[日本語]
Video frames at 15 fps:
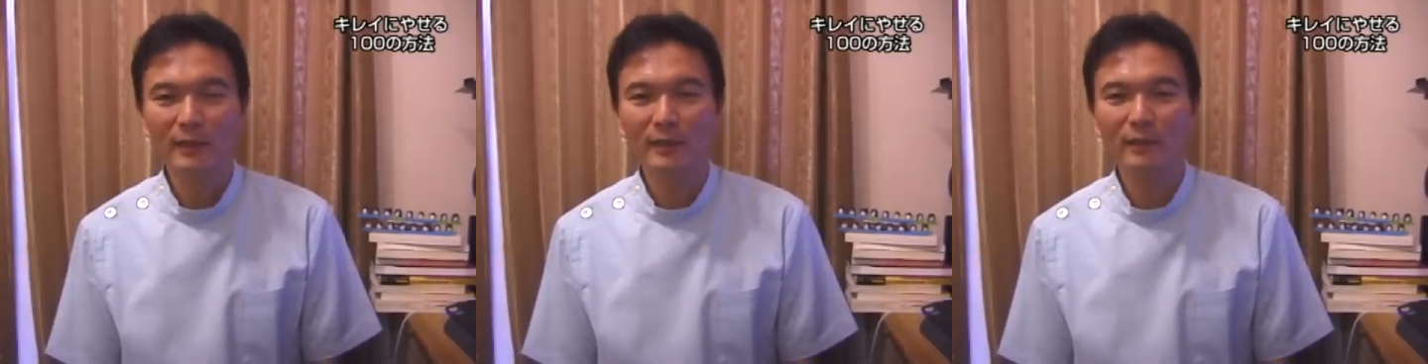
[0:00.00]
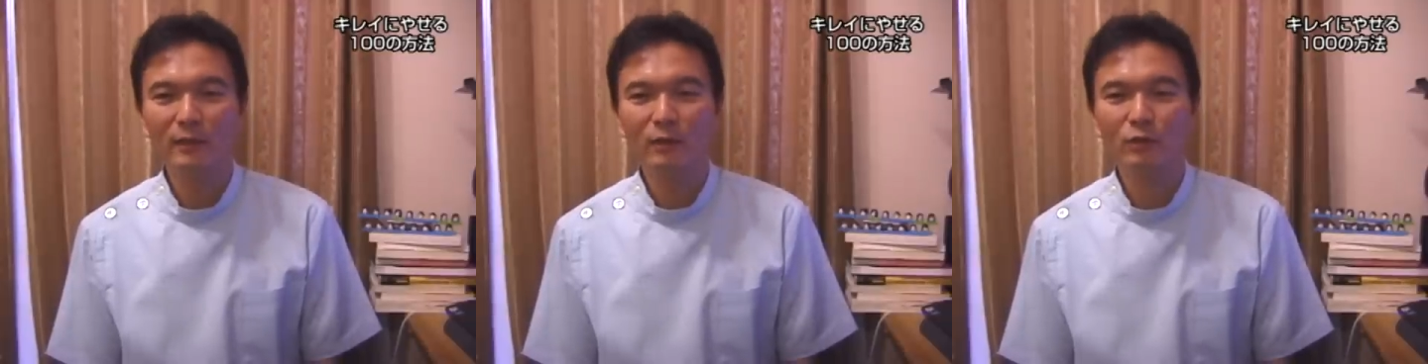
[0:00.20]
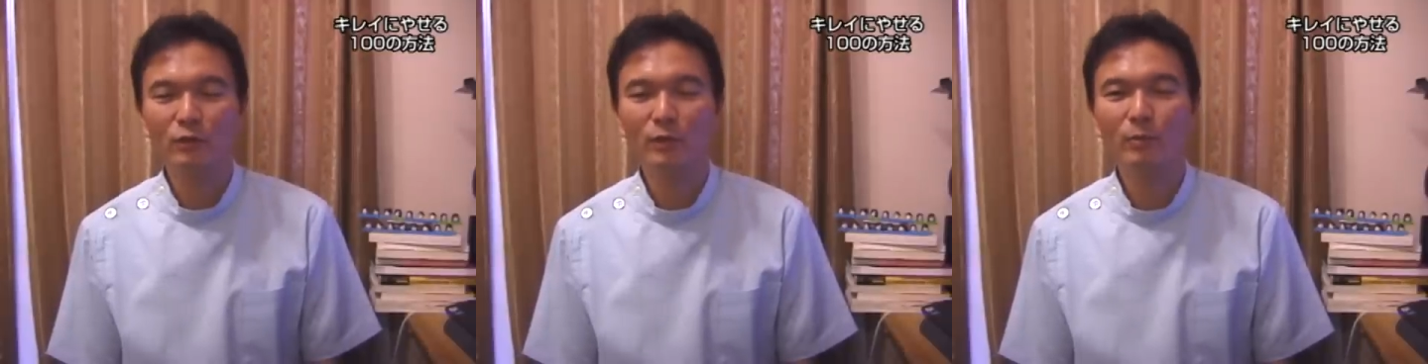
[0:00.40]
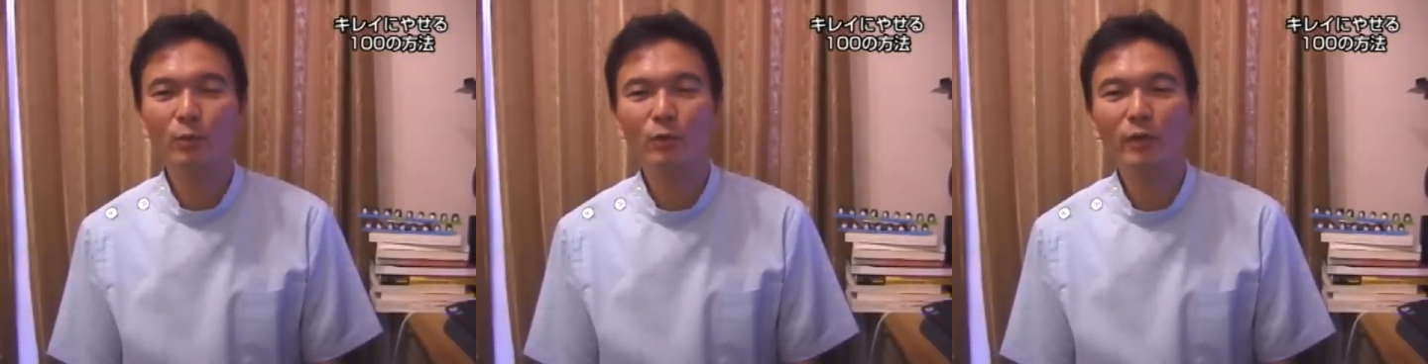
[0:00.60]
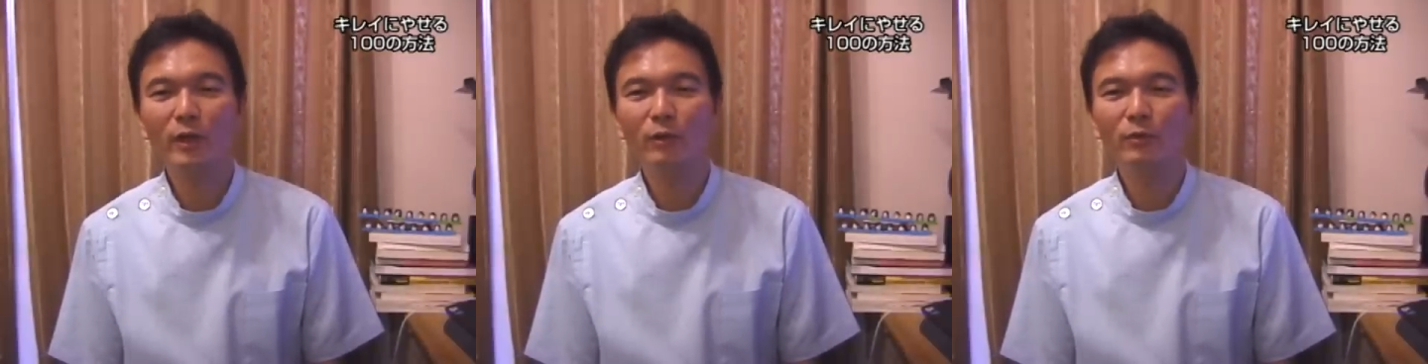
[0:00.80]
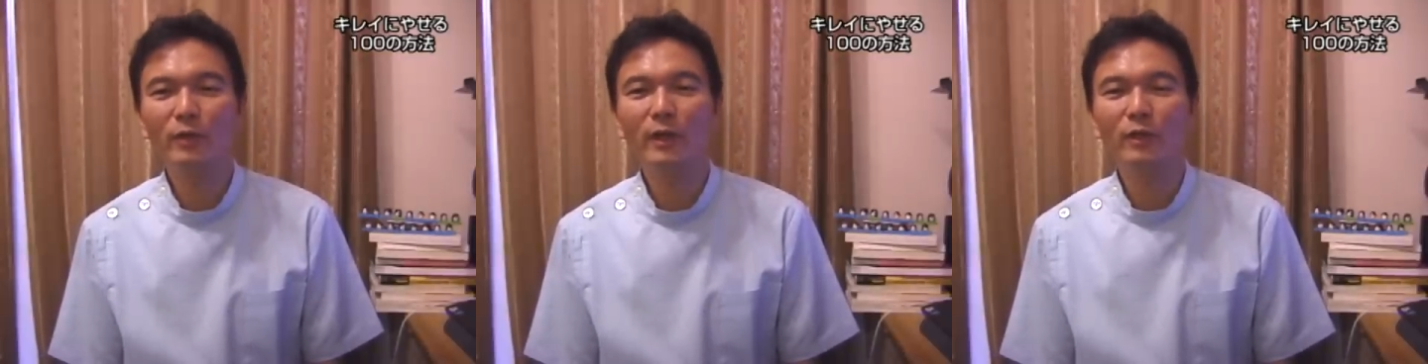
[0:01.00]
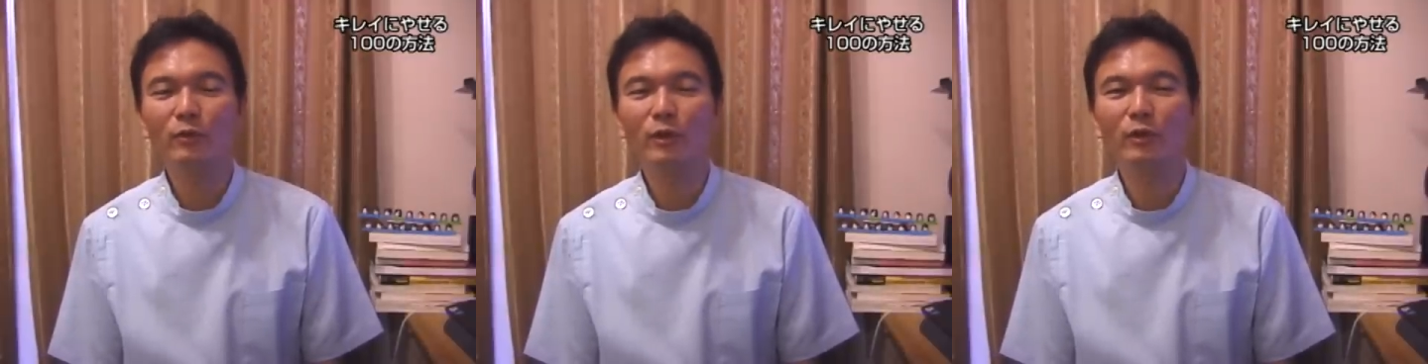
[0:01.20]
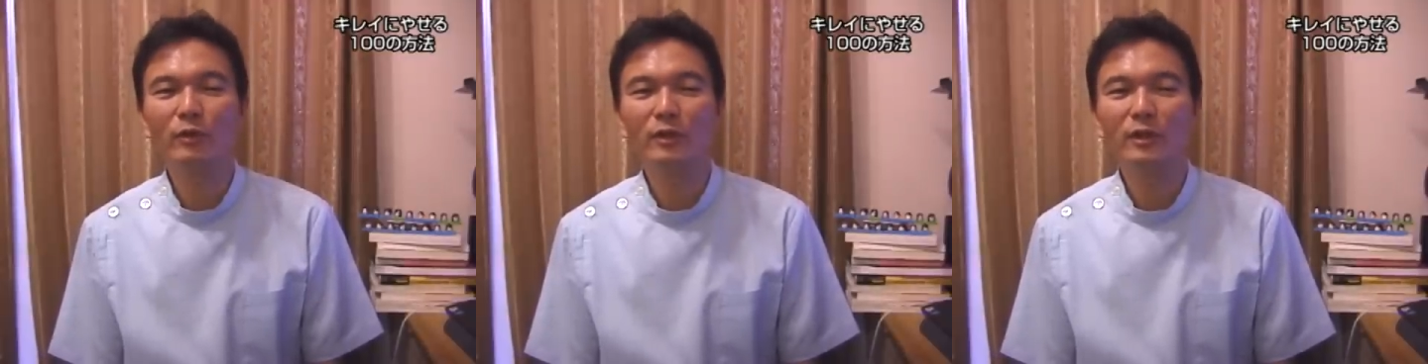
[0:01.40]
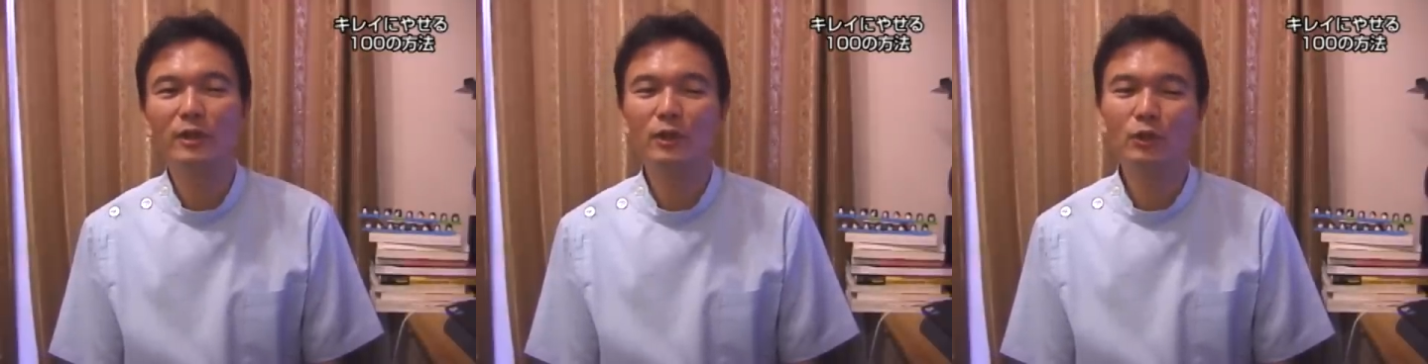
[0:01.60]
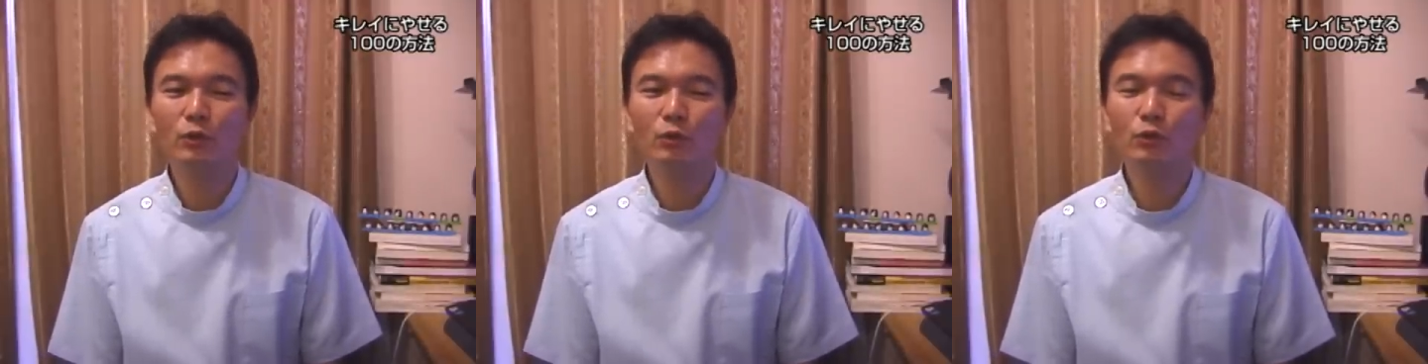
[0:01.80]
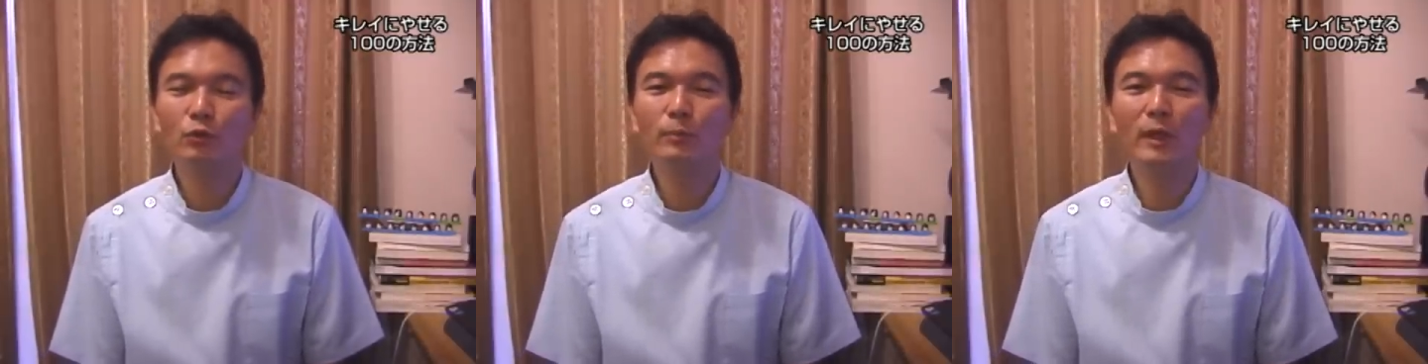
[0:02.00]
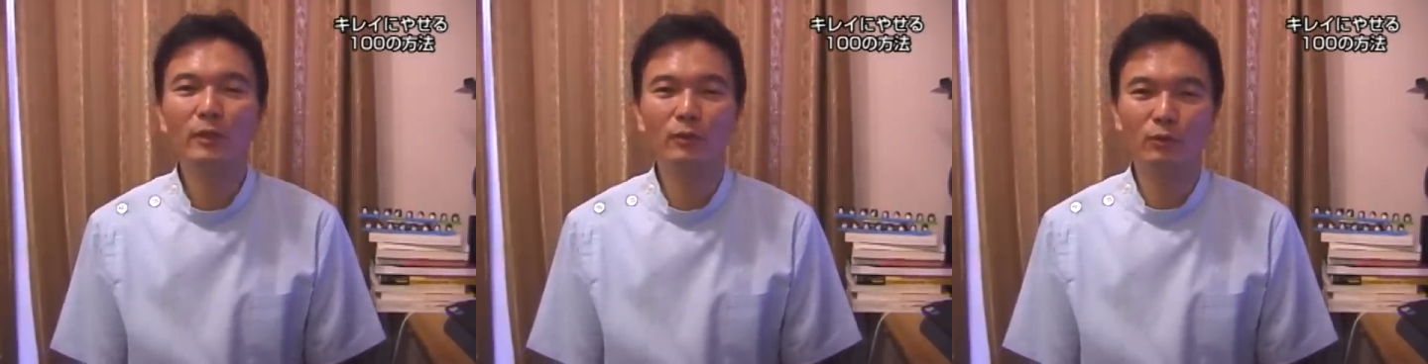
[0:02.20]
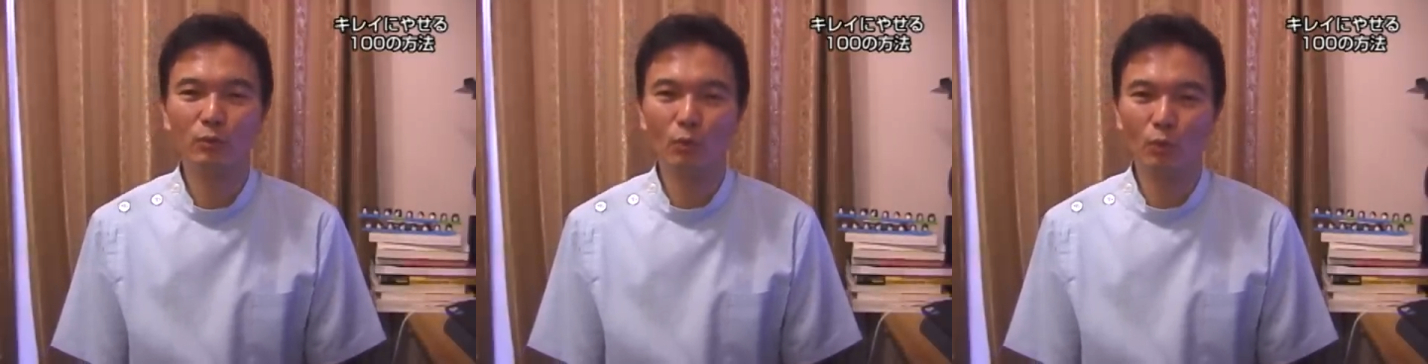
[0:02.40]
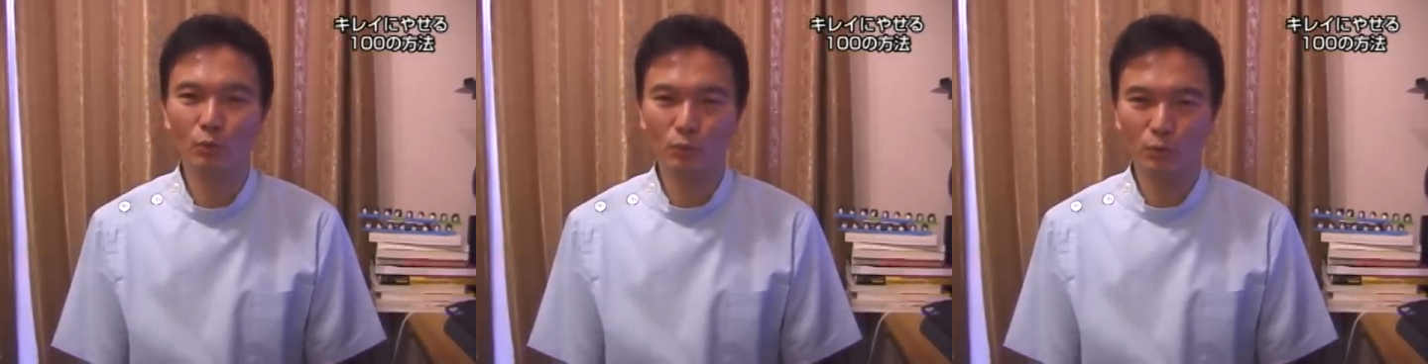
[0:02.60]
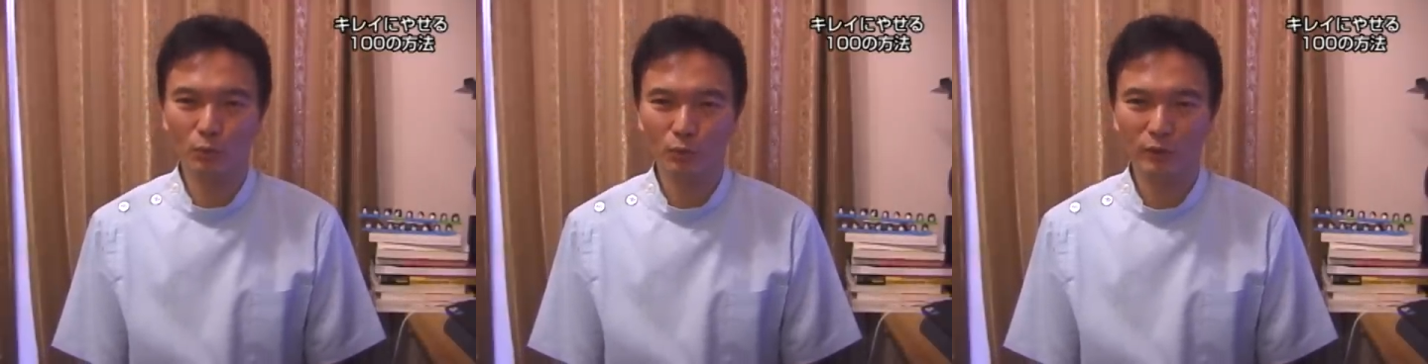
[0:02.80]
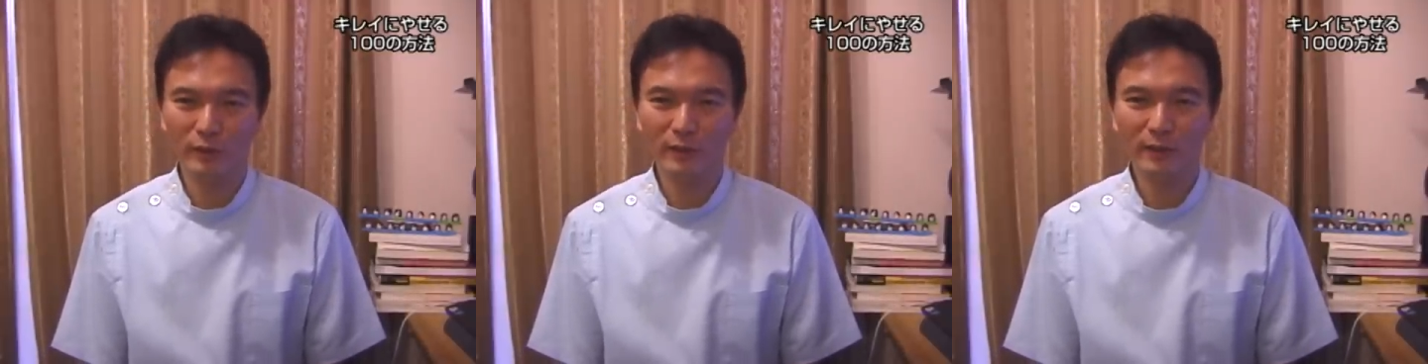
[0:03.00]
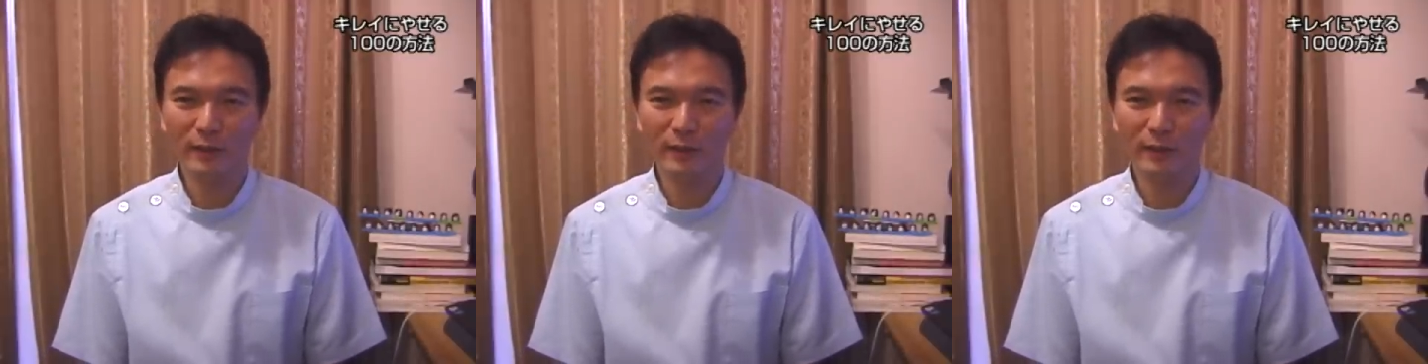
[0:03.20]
えー、果物系のダイエットは一食うまく構想して